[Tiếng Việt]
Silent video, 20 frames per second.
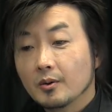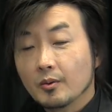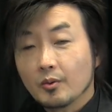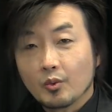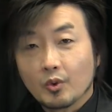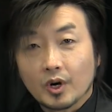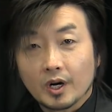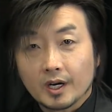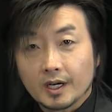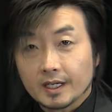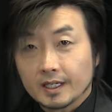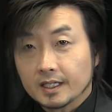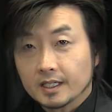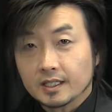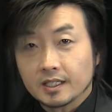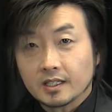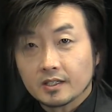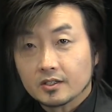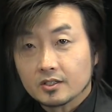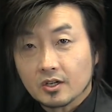qua ờ,
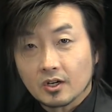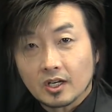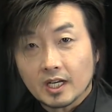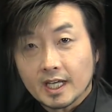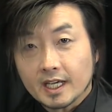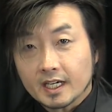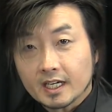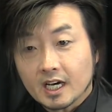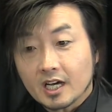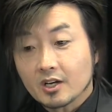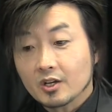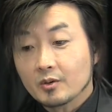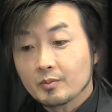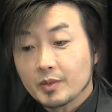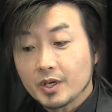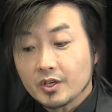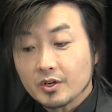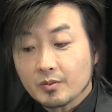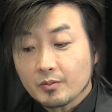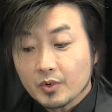ít cho lại càng lâu
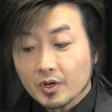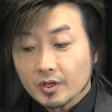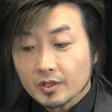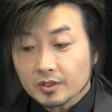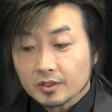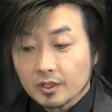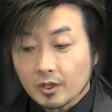bây giờ mua